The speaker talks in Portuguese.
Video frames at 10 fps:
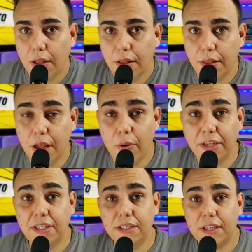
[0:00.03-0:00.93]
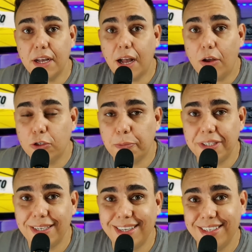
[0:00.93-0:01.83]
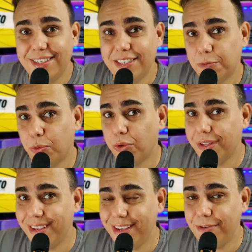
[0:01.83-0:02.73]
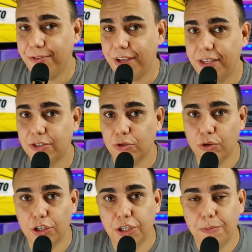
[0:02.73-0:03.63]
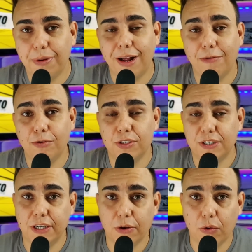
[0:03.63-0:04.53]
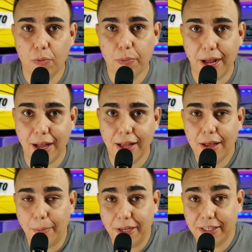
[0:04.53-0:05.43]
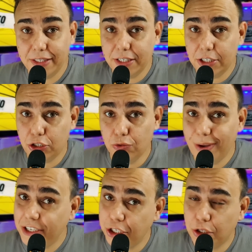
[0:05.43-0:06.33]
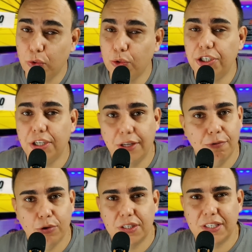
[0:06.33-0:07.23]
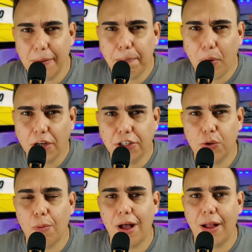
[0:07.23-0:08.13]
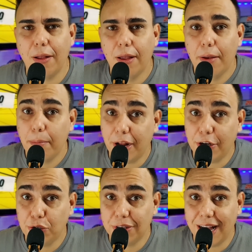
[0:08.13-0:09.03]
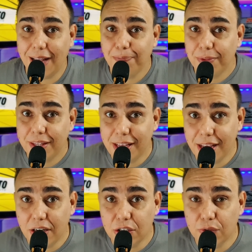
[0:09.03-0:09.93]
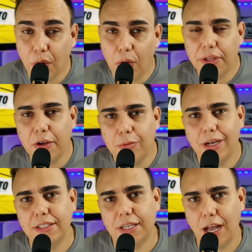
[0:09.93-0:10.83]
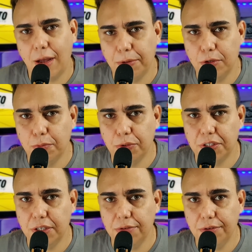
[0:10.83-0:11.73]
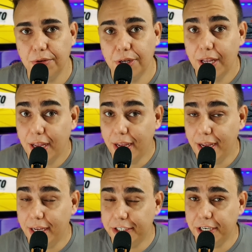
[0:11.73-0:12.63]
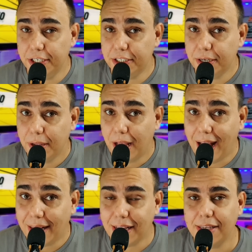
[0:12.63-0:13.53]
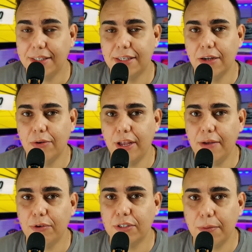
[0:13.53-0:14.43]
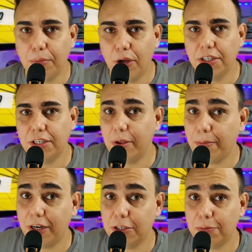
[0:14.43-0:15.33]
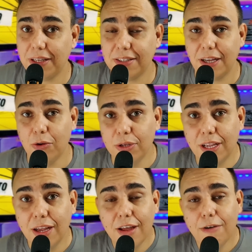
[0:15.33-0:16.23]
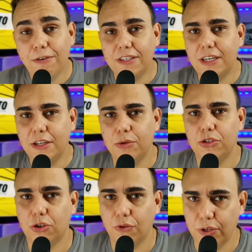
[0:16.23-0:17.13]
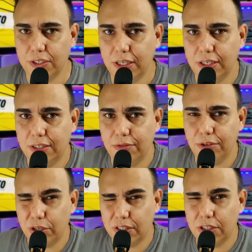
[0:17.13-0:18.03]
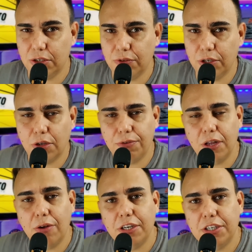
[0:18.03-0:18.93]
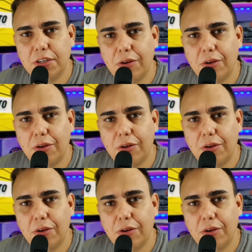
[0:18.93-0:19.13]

Não existem carros PCDs disponíveis hoje para você comprar, mas existe uma atitude que você pode tomar para ajudar que eles voltem o mais rápido possível. É, gente, atenção aí, você pode também participar dessa luta fazendo isso que eu vou dizer nesse vídeo. Assiste o vídeo até o final e deixa seu